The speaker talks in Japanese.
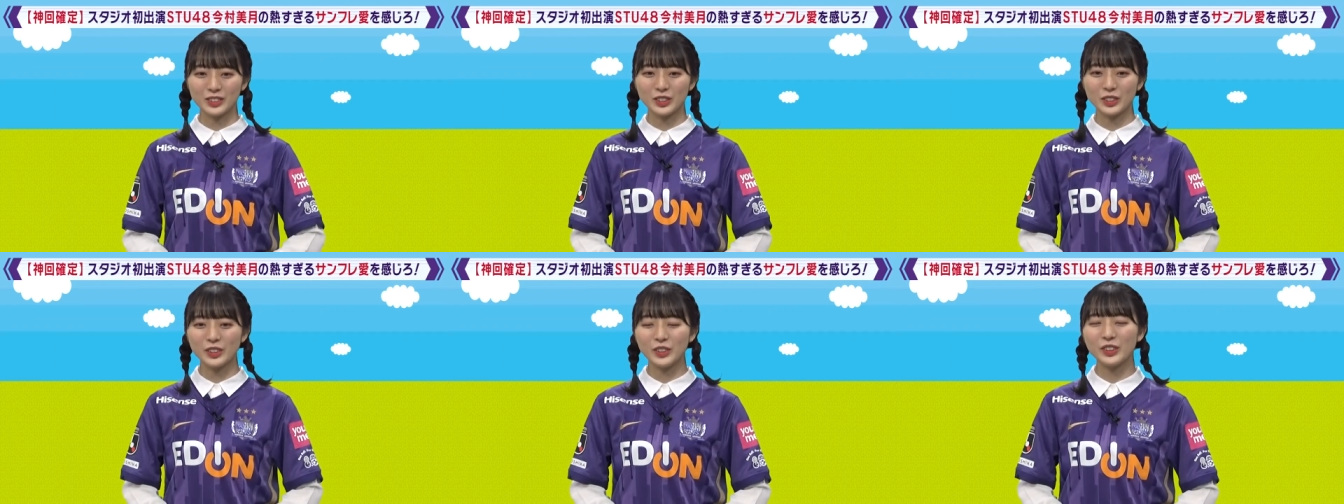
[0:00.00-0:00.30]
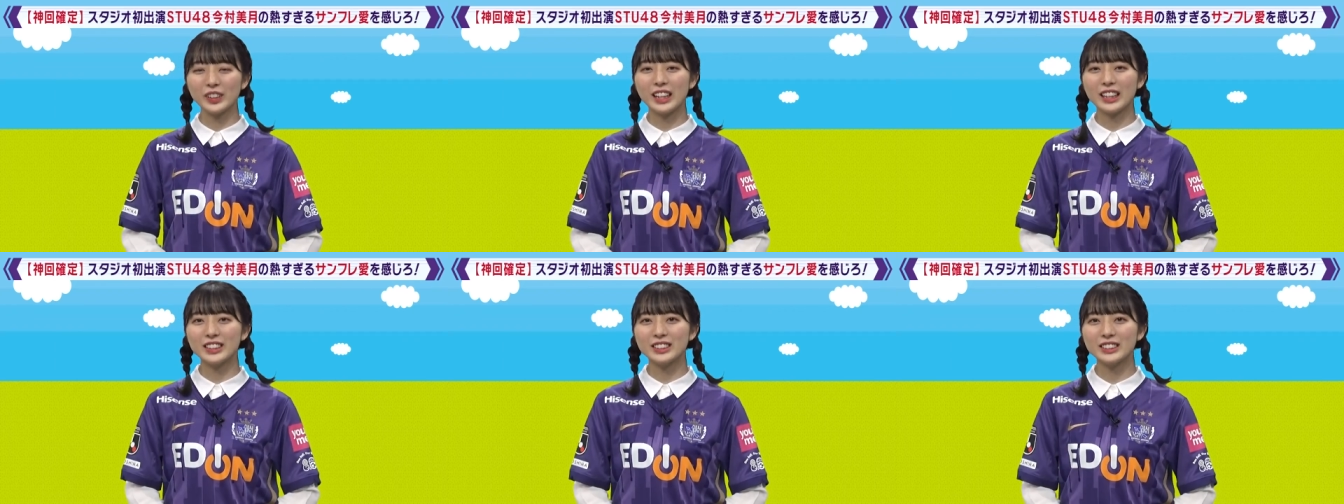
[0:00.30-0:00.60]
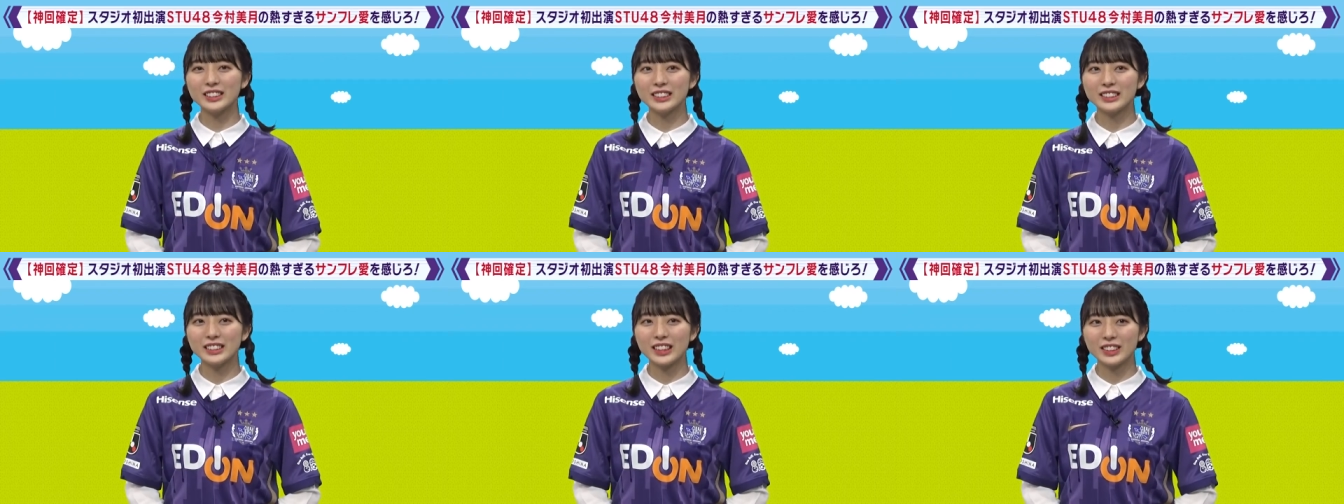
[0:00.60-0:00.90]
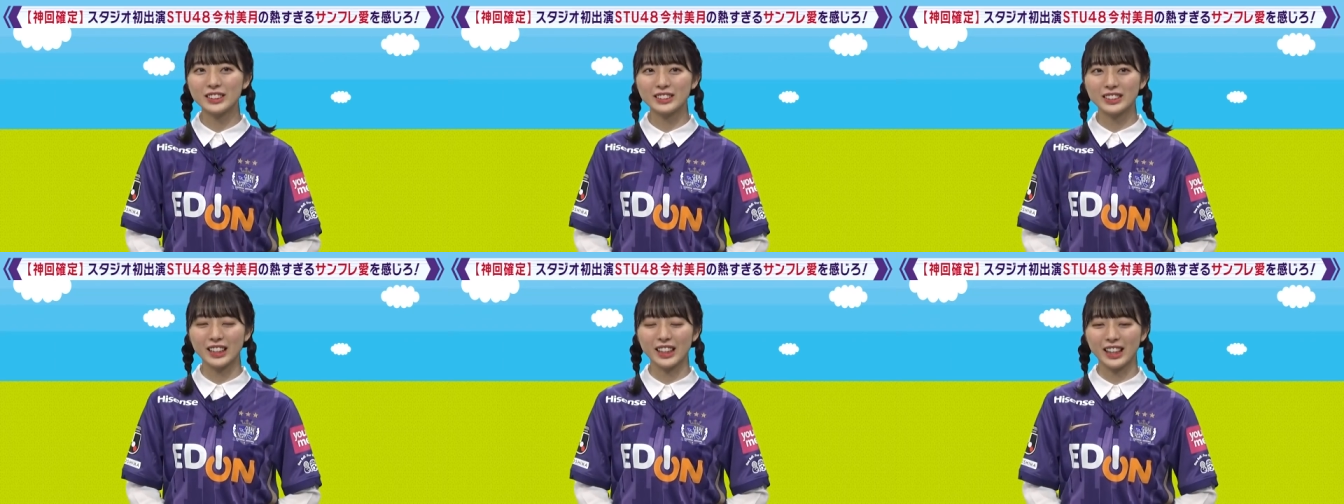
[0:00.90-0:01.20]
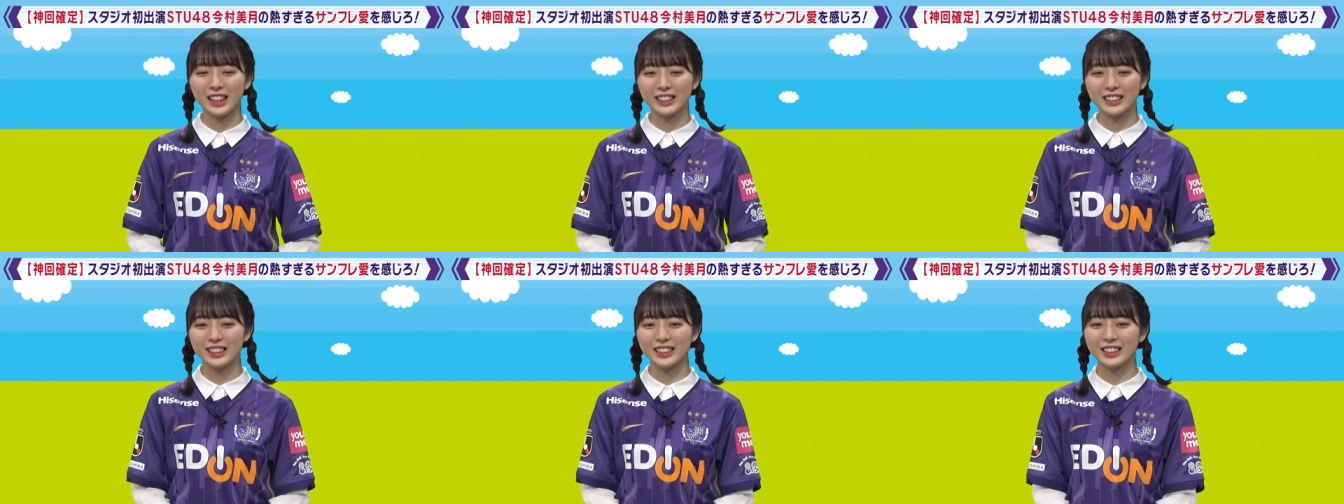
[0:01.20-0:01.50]
それをやりたくて
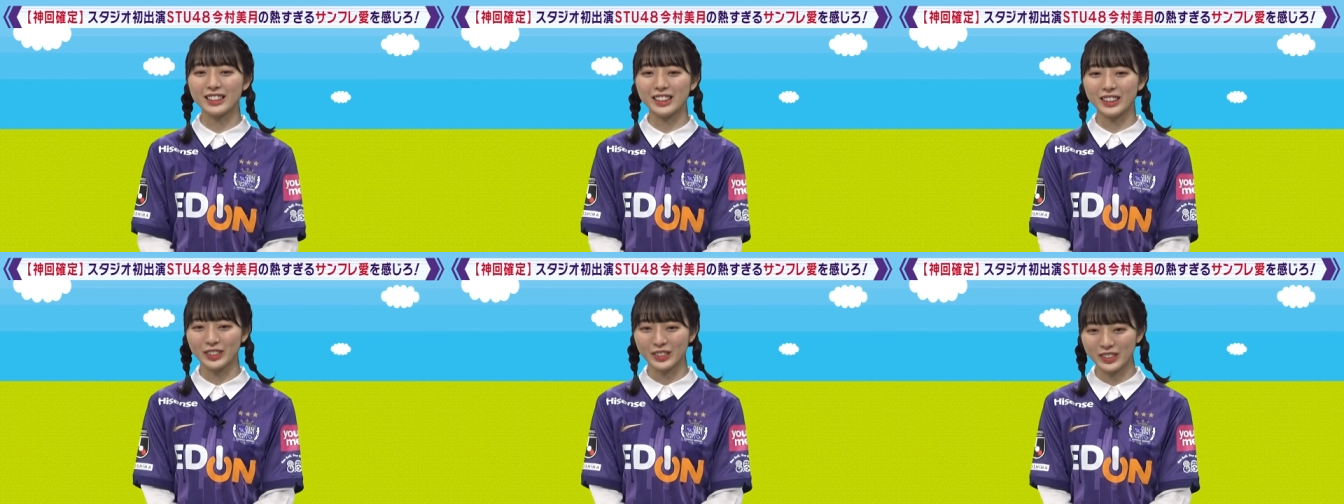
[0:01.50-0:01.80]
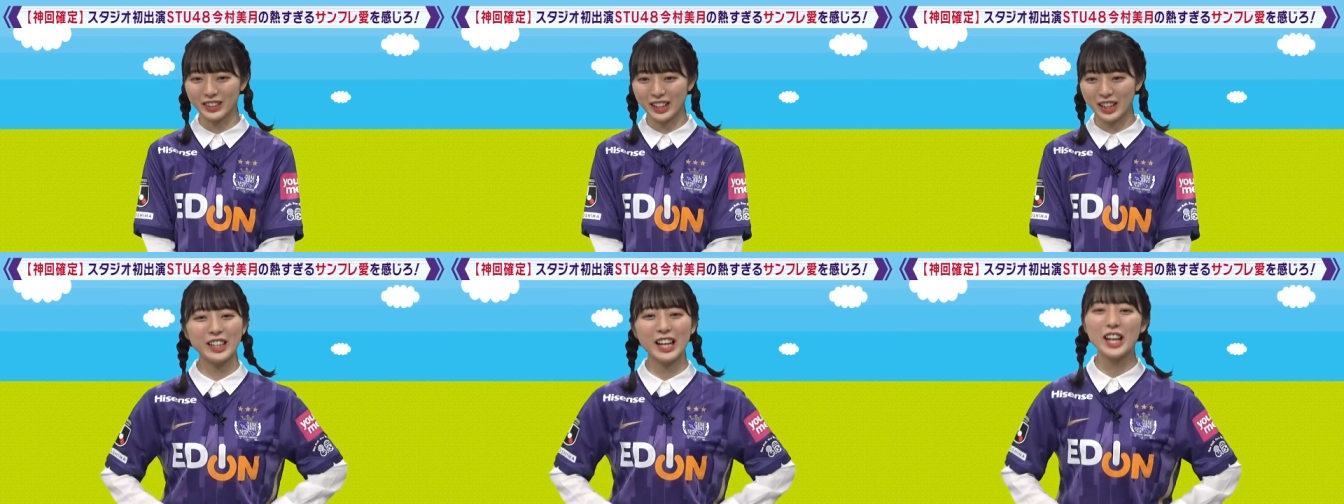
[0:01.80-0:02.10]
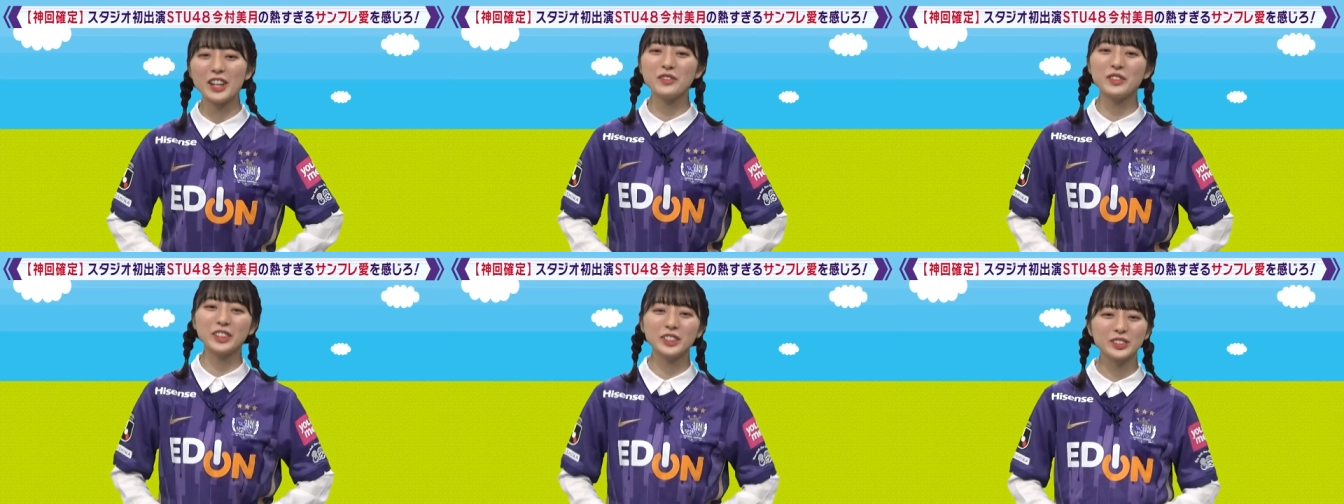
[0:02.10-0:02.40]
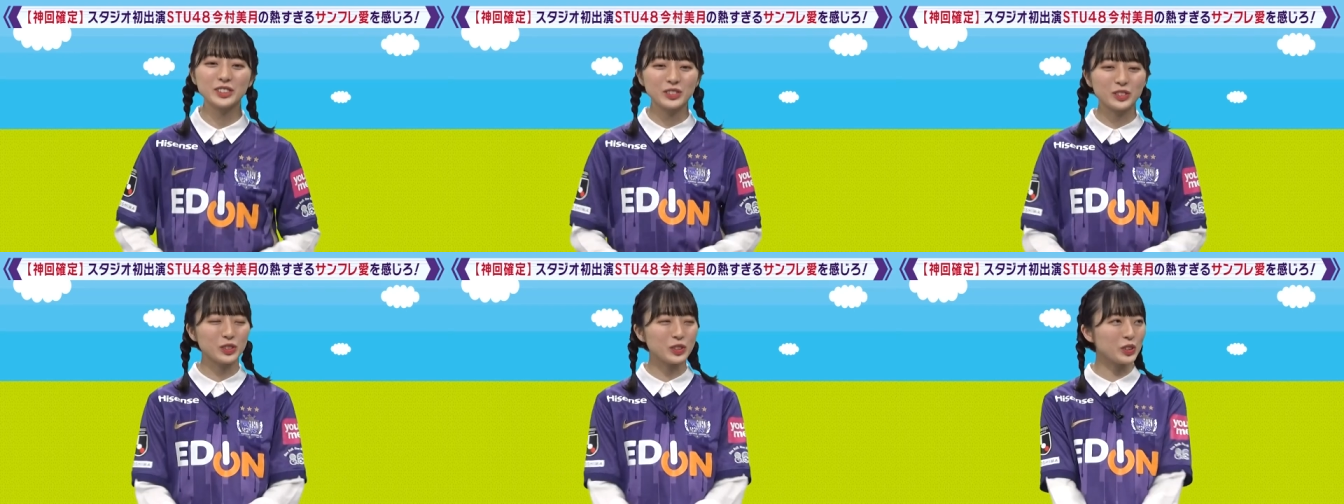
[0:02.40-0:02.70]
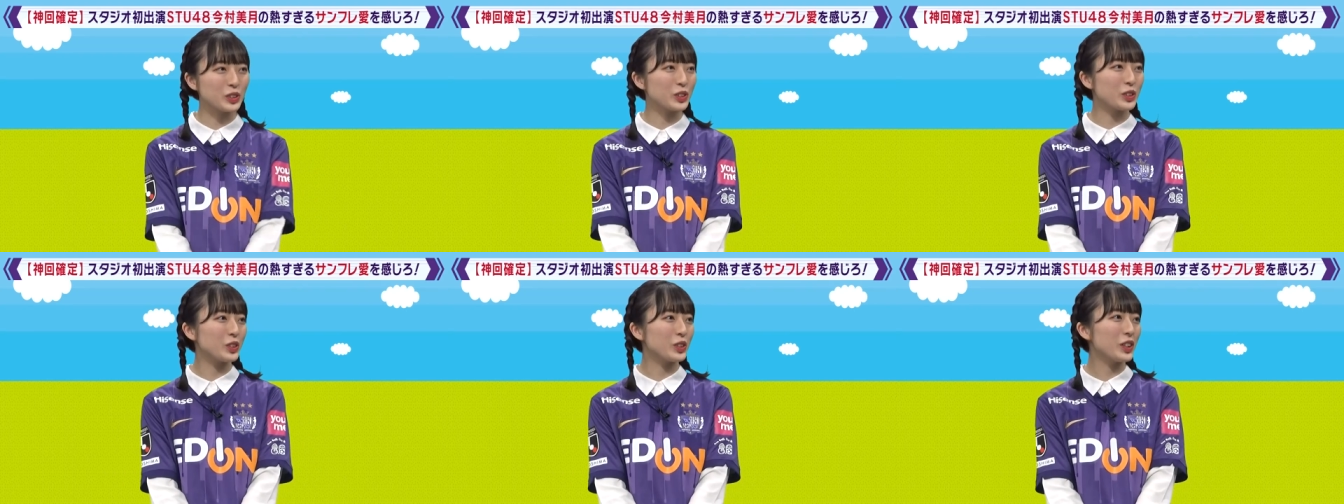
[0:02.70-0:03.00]
入ってきたのでライバル
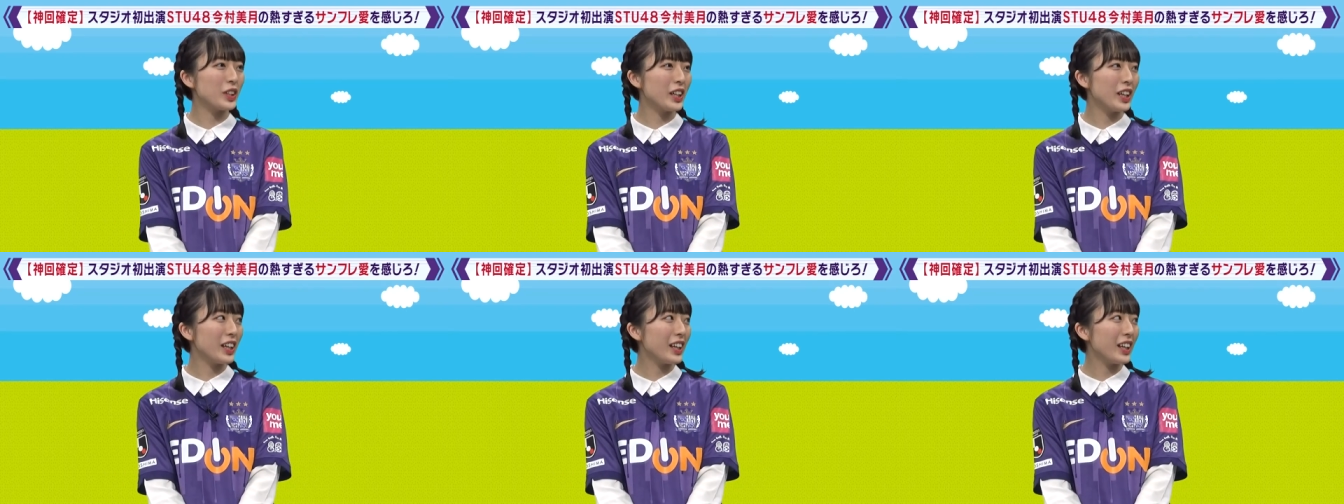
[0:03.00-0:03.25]
という